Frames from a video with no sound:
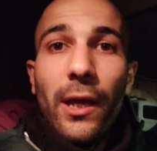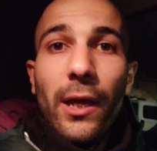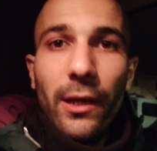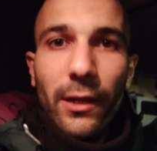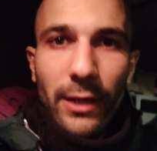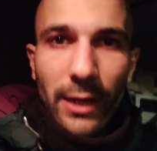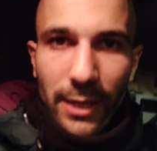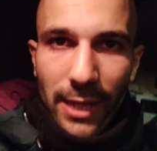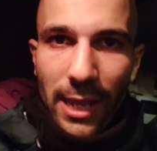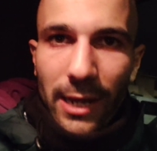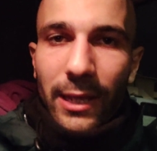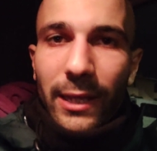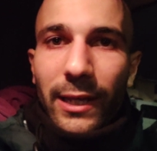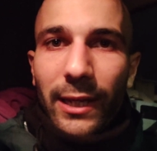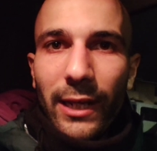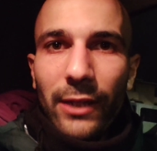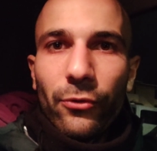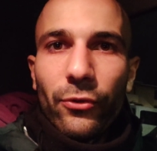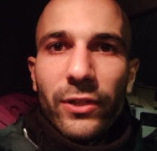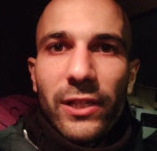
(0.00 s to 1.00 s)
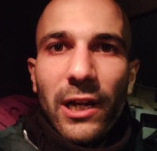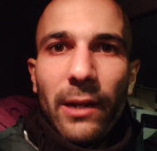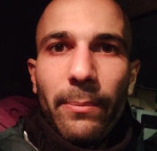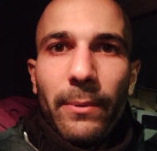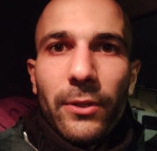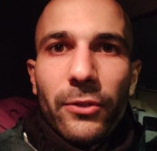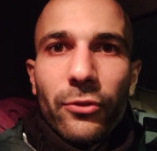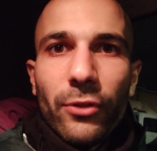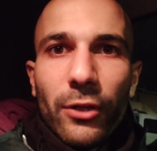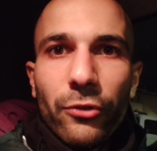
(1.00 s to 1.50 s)
Ranieri credo sia la
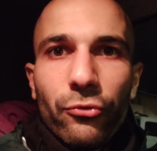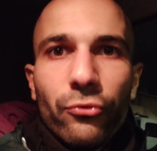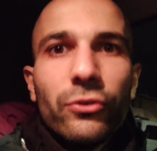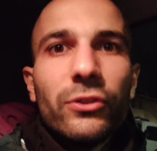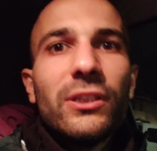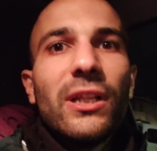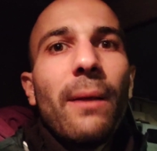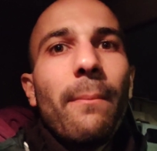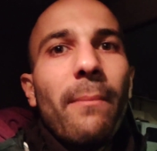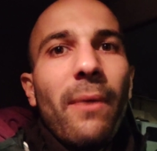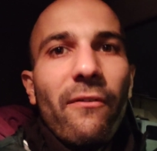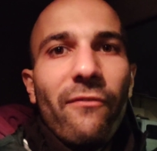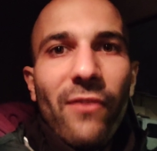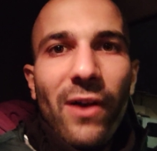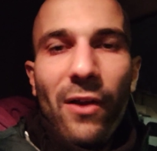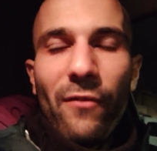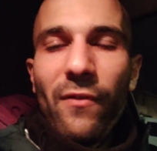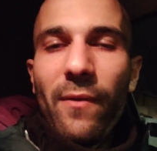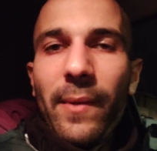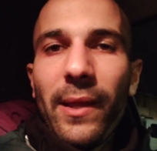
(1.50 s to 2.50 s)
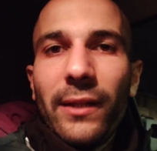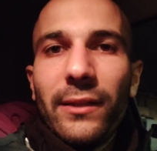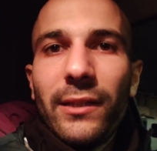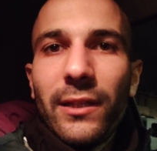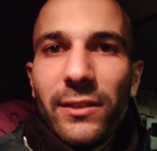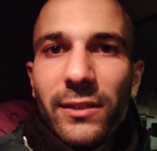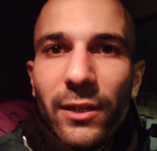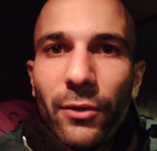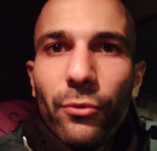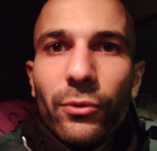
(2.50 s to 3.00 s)
persona giusta, ma va ovviamente
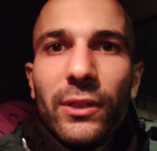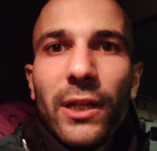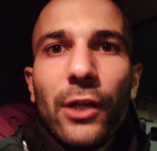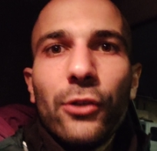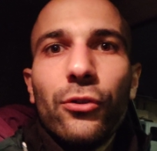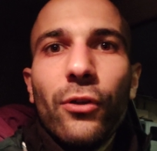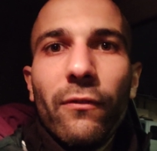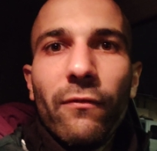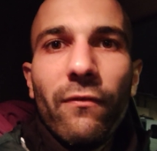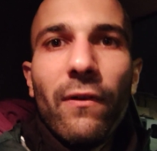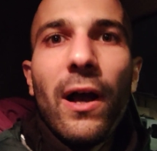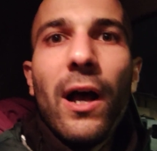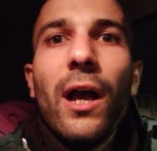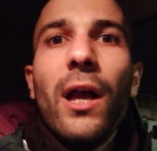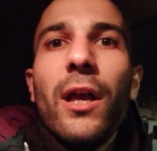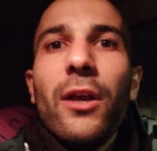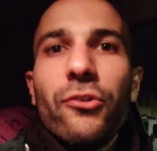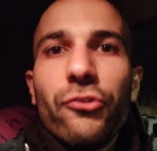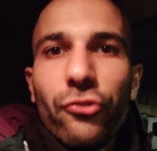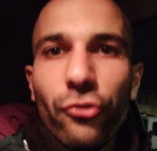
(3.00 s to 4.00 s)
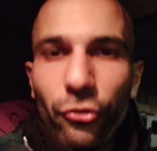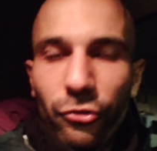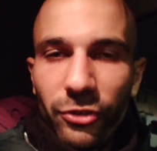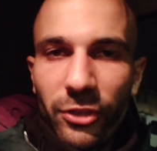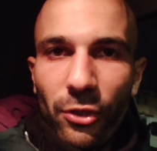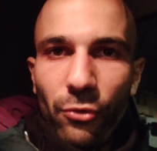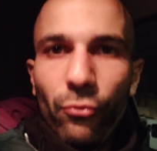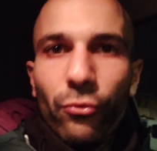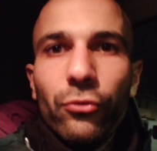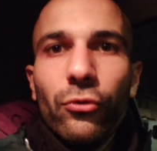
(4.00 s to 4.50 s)
assecondato e va
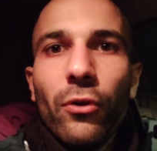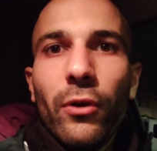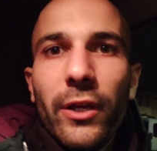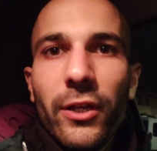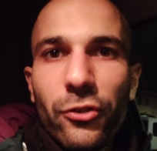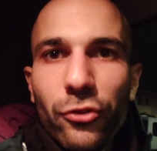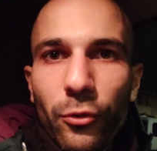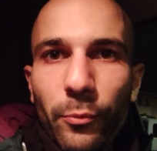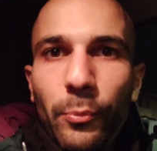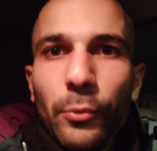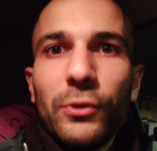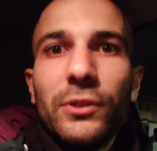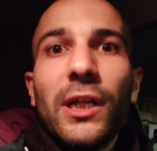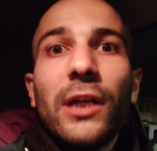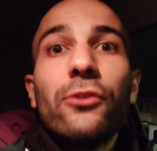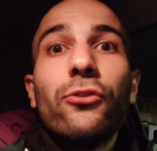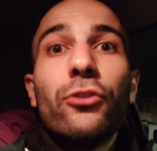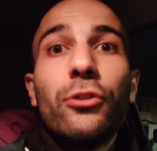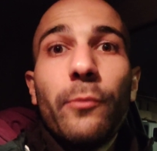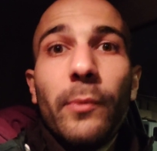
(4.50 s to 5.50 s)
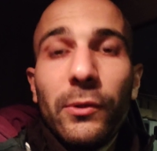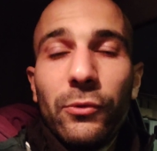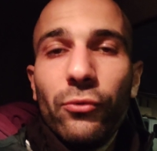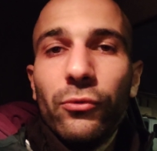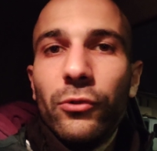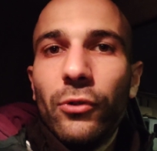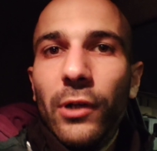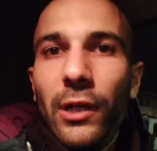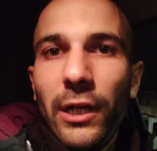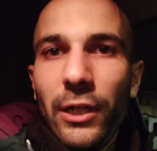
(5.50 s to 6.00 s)
sostenuto e supportato
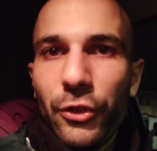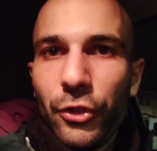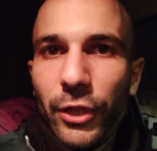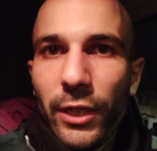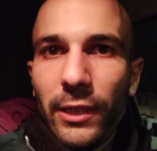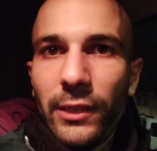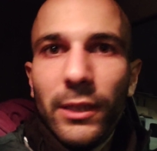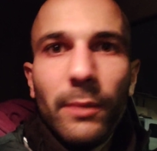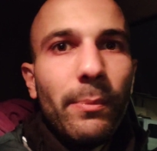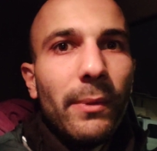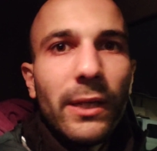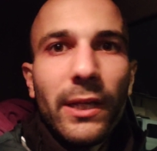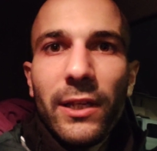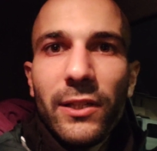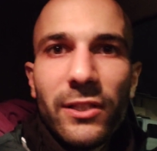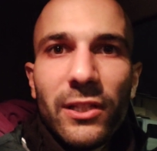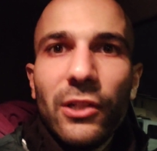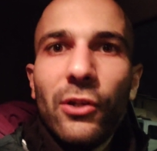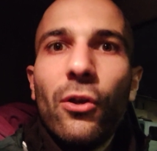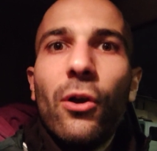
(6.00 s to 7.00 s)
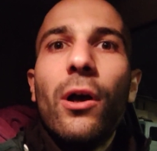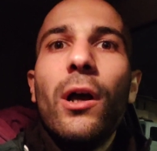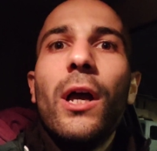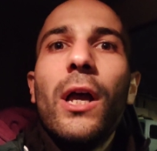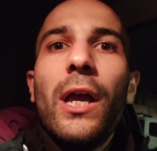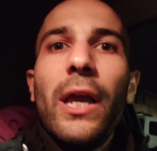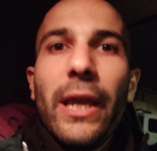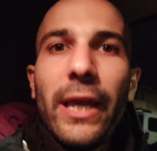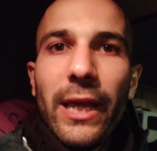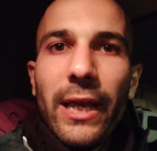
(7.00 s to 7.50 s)
soprattutto nelle scelte, perché se no
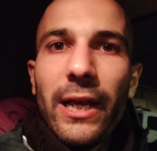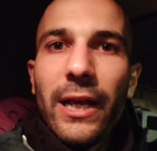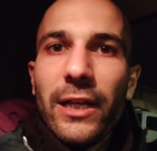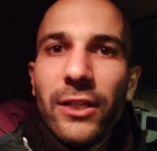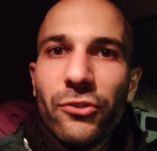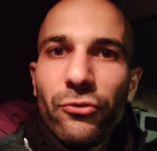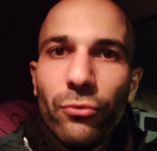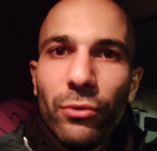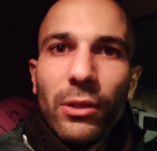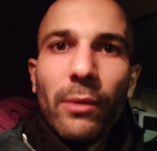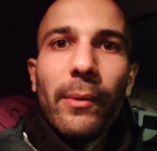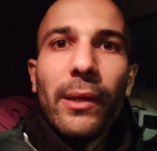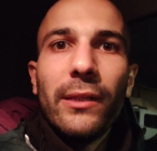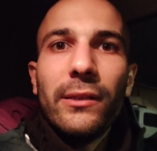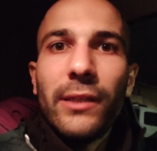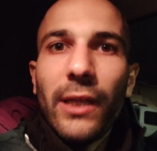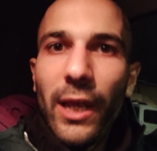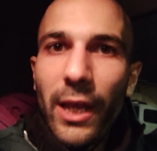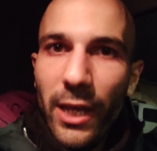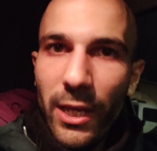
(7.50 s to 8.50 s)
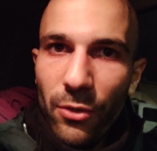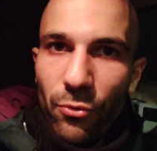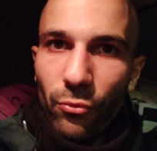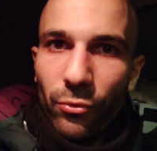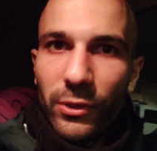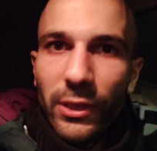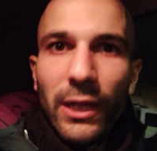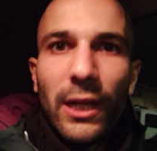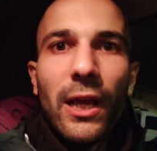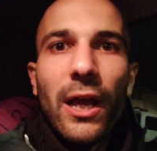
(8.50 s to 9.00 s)
è assolutamente
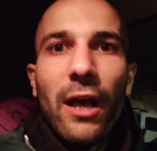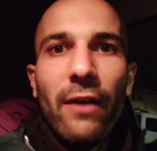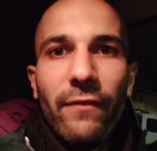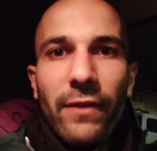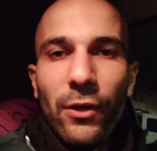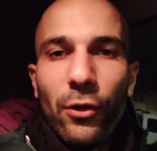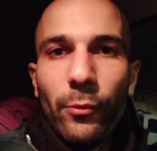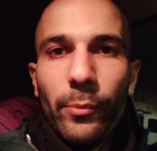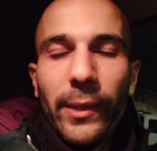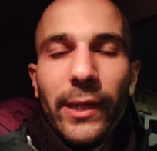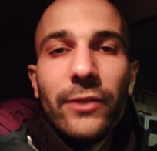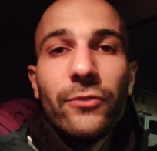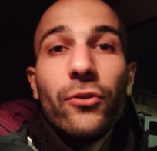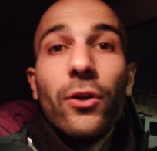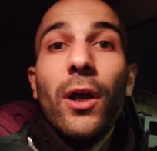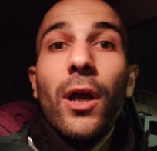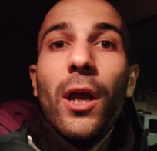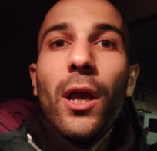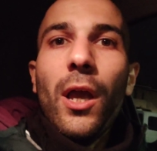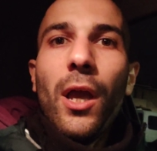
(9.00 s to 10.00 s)
inutile averlo preso.